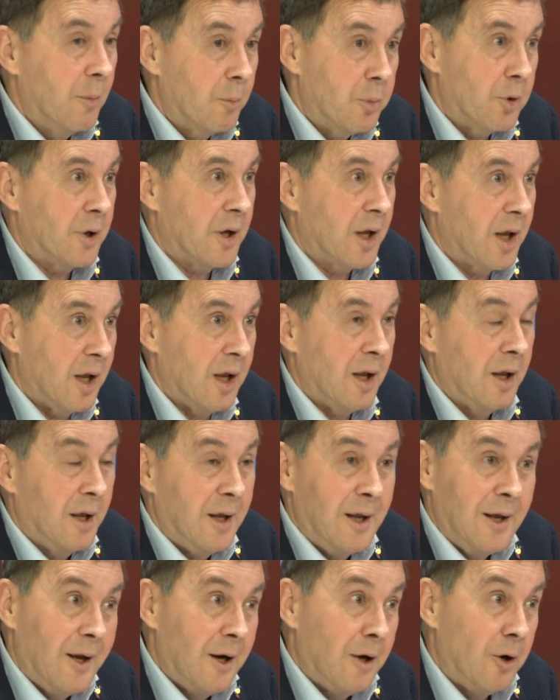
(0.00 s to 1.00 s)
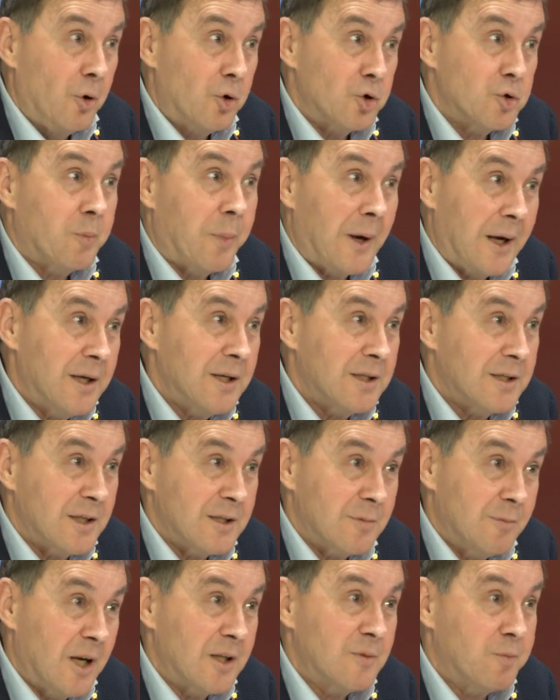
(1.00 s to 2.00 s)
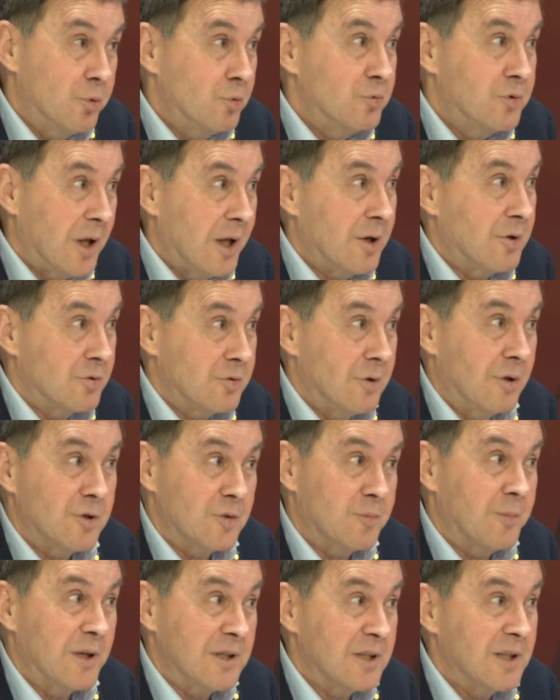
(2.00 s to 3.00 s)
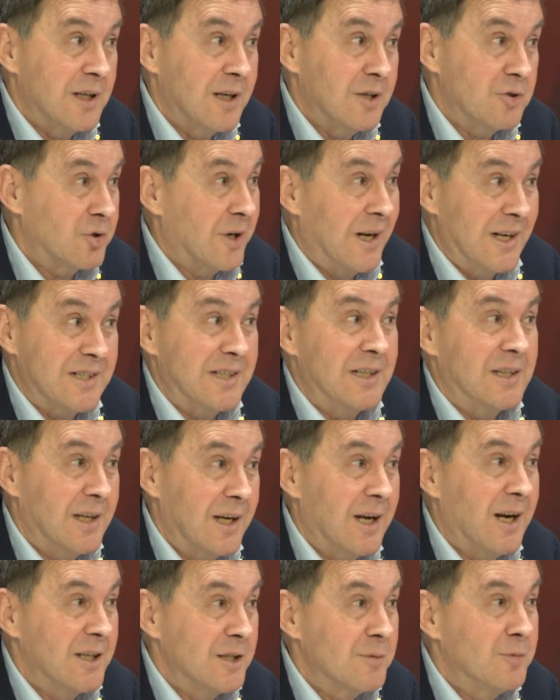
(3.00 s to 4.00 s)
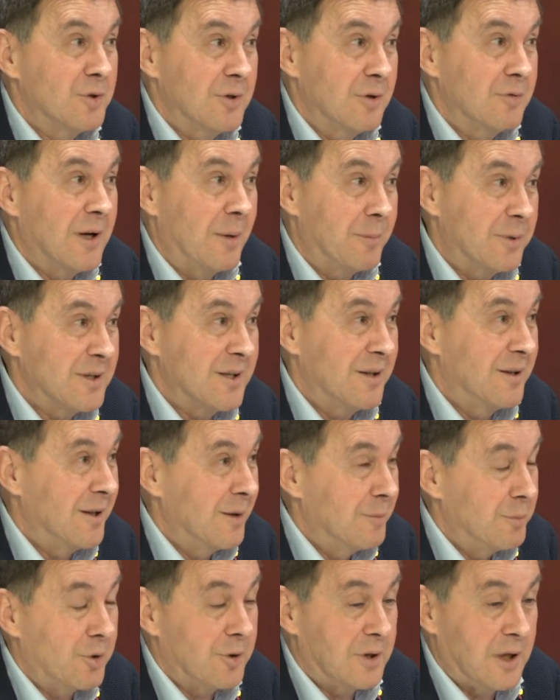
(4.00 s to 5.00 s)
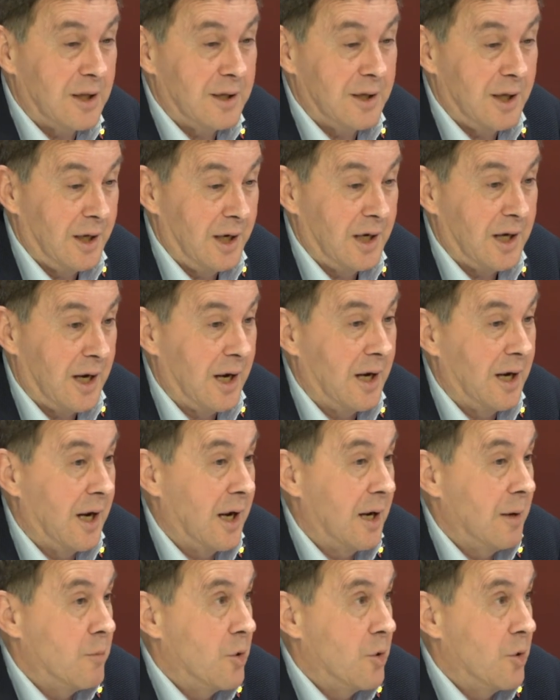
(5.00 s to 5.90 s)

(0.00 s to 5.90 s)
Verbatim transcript: Porque los países más punteros son los países en los que el sindicalismo tiene una presencia importante y en que el,